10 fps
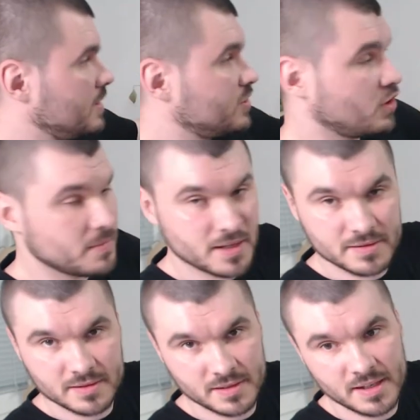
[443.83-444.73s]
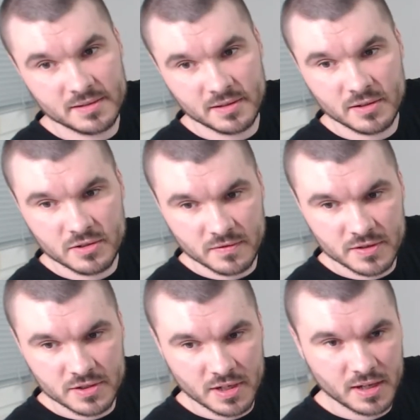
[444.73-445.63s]
Natomiast nie jest on
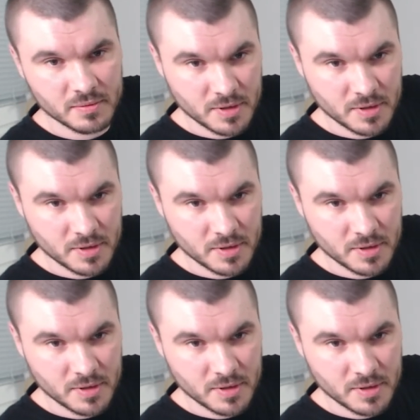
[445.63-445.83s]
oczywiście